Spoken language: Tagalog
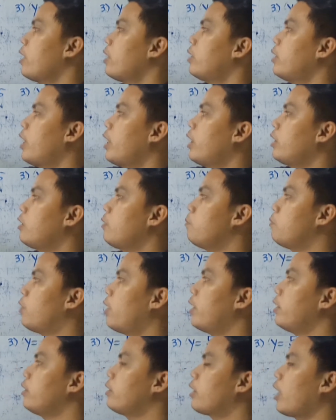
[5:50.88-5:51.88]
Negative
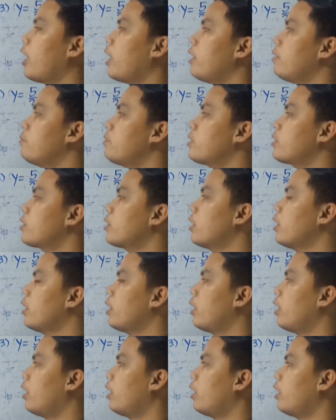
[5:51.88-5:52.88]
1 times
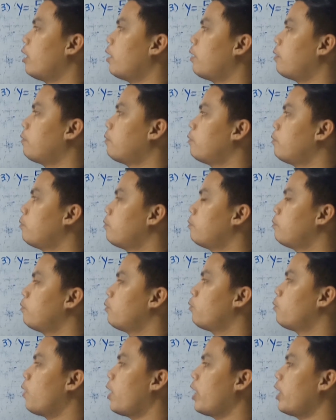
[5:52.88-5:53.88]
uh,
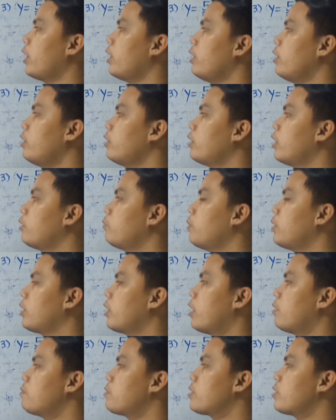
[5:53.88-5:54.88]
y, that
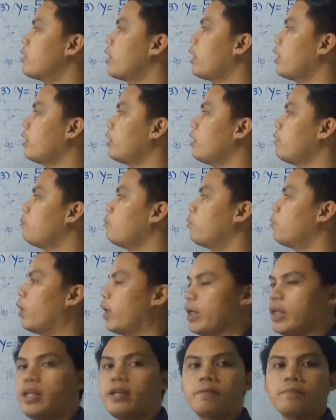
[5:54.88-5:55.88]
becomes negative
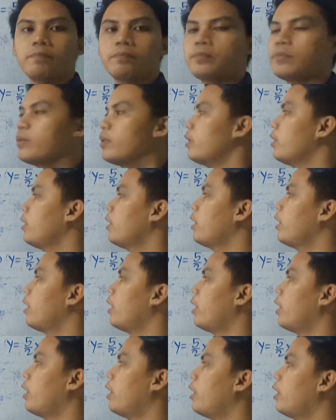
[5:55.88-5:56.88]
y.
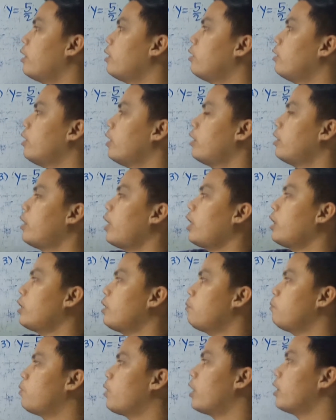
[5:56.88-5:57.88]
And
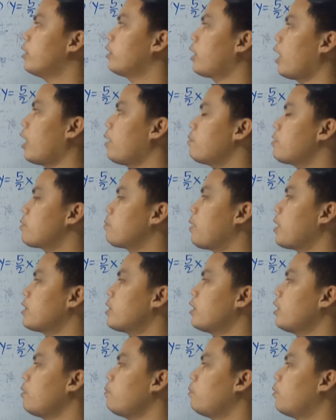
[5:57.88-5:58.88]
negative 1 times
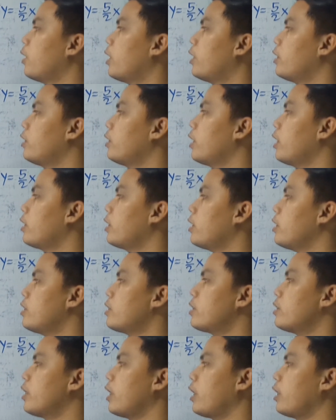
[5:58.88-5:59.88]
positive 1, that
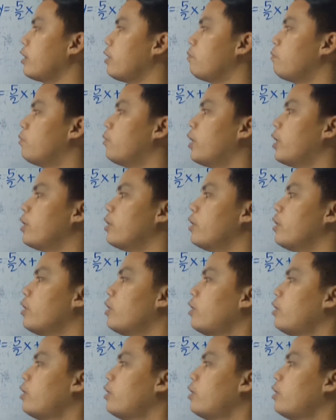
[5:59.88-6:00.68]
is negative 1.